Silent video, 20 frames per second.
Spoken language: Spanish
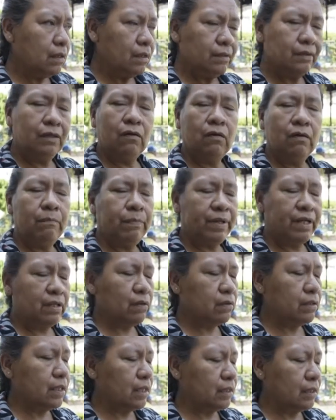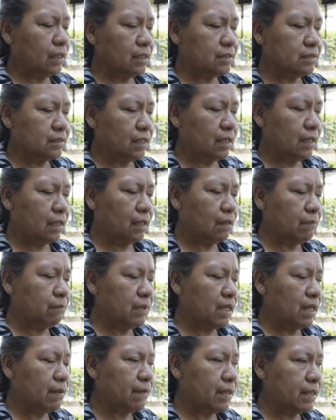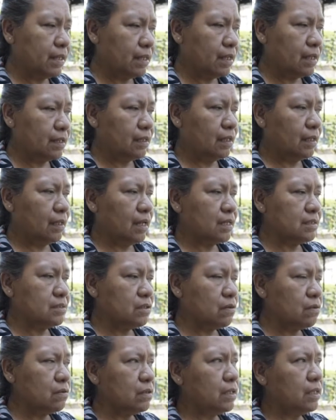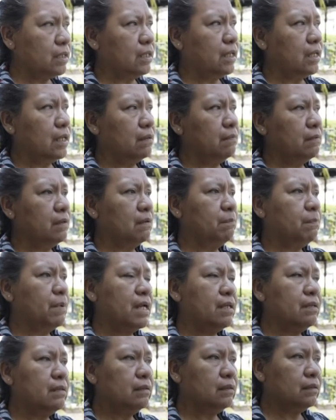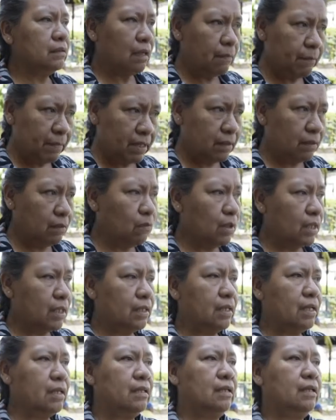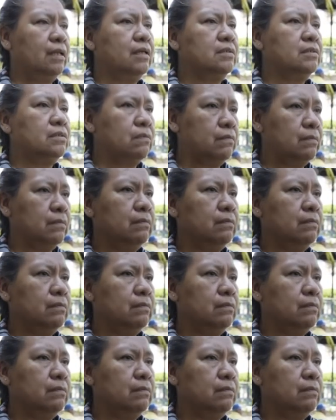Digo, en, perdón, en, este, en Miravalle en la delegación y en el plan también igual en la delegación.